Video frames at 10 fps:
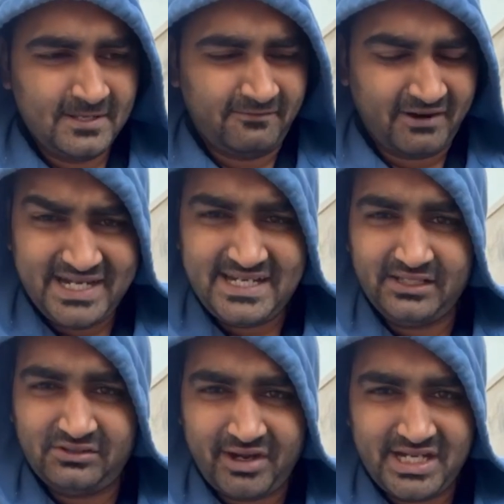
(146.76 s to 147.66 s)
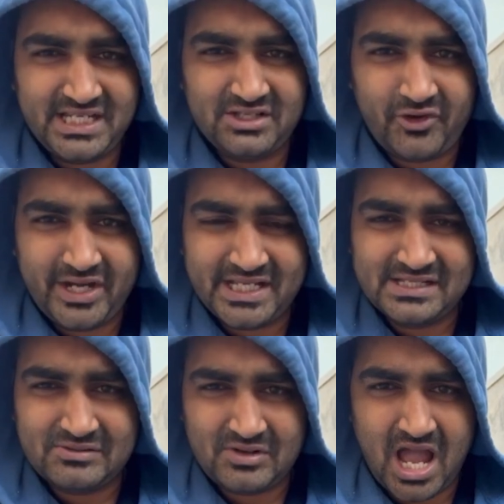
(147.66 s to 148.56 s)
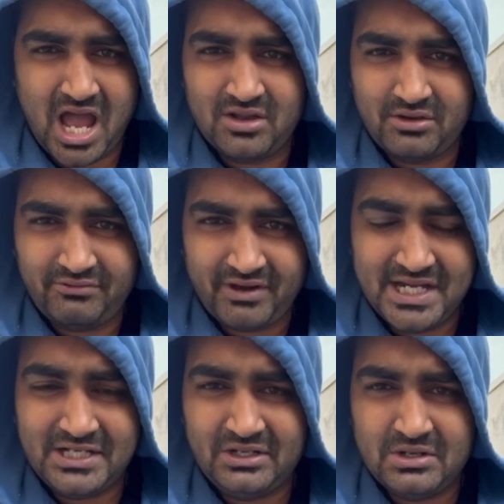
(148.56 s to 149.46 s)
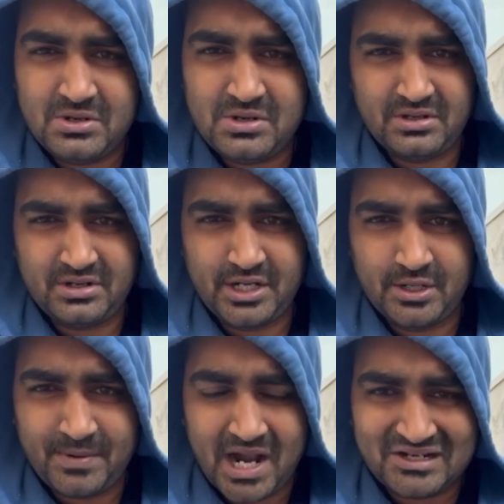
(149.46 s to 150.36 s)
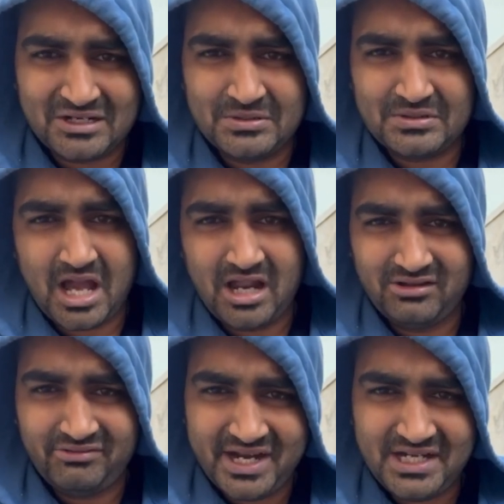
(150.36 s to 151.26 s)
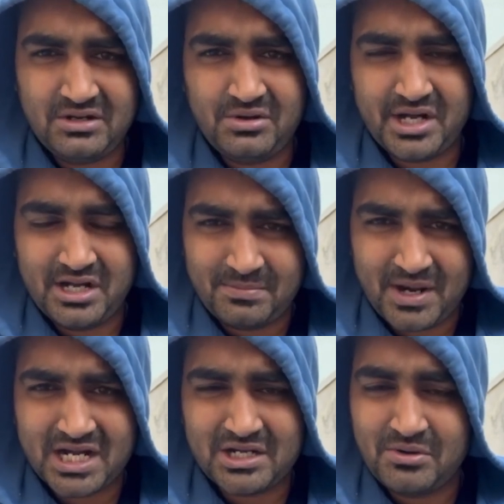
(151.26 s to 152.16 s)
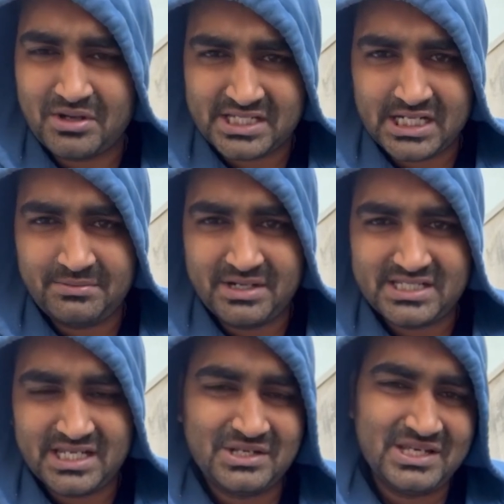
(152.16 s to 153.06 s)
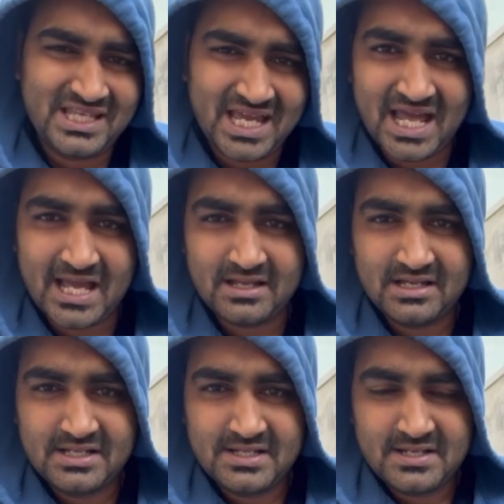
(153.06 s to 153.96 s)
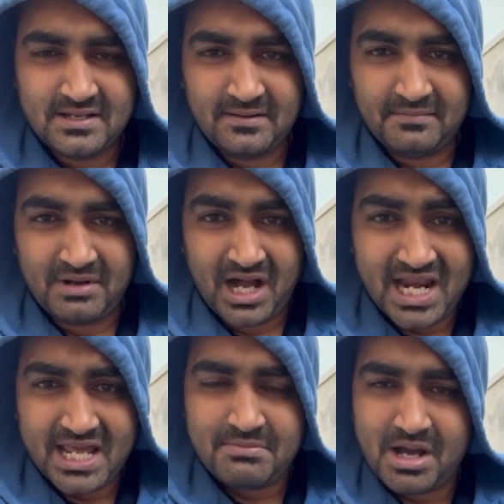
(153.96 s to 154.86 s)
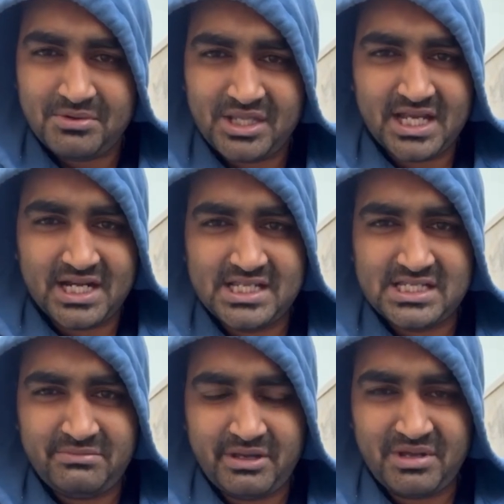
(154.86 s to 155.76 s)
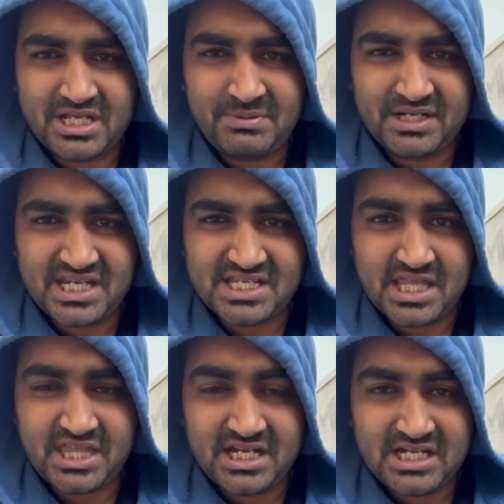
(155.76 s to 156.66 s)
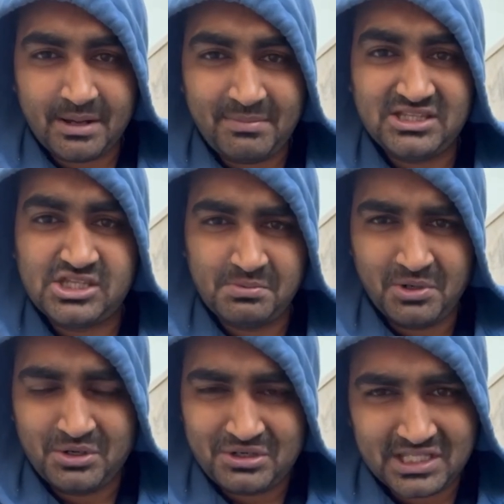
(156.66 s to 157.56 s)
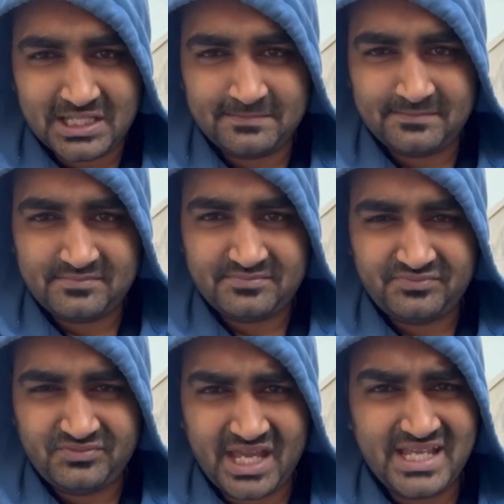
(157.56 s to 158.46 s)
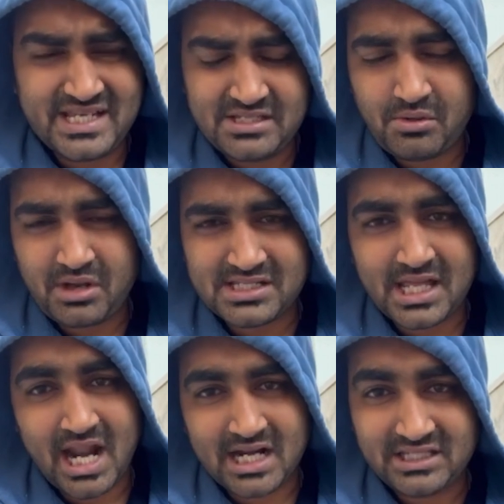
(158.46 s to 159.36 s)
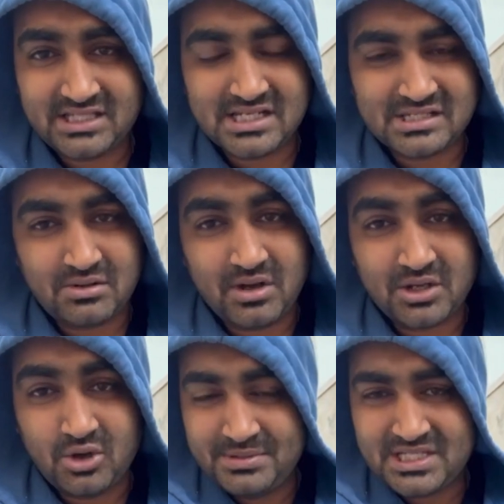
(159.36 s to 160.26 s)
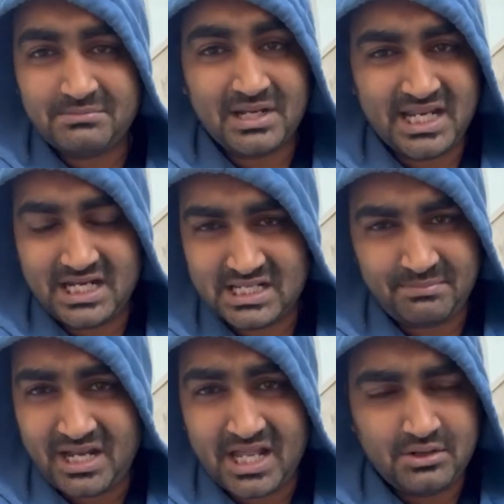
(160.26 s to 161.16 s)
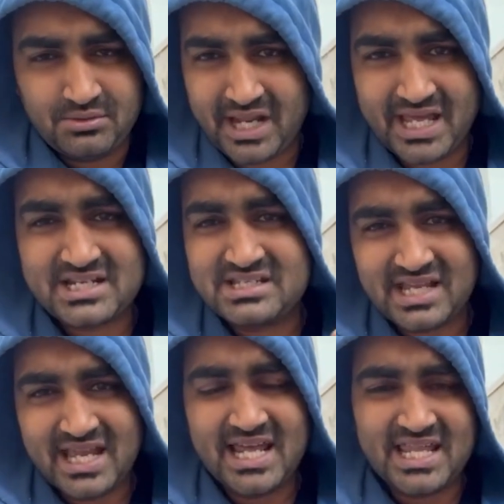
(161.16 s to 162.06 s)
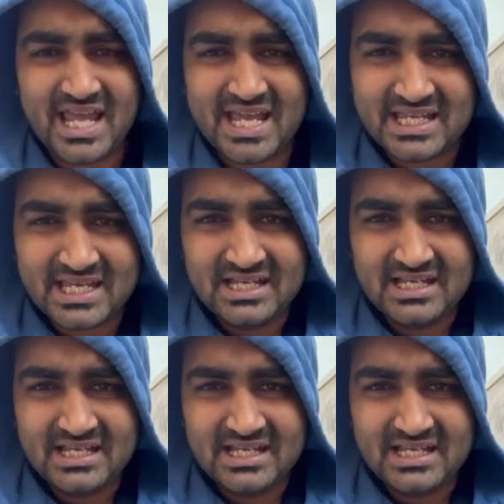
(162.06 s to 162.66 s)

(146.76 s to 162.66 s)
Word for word: ఫైటింగ్స్ ఫైటింగ్స్ ఫైటింగ్స్ నాలుగు ఫైట్లు రెండు పాటలు నాలుగు ఫైట్లు రెండు పాటలు ఒక సెంటిమెంట్ సీన్ ఇదేనా బాలయ్య బాబు దగ్గర నుంచి మేము ఎక్స్పెక్ట్ చేసేది డబల్ త్రిబుల్ ఉంటుంది దయచేసి ఒక్కసారి అర్థం చేసుకోవాలి గోపిచంద్ మళ్ళీ నేను చెప్పిన నువ్వు డైరెక్షన్ చేయలేదయ్యా ఇది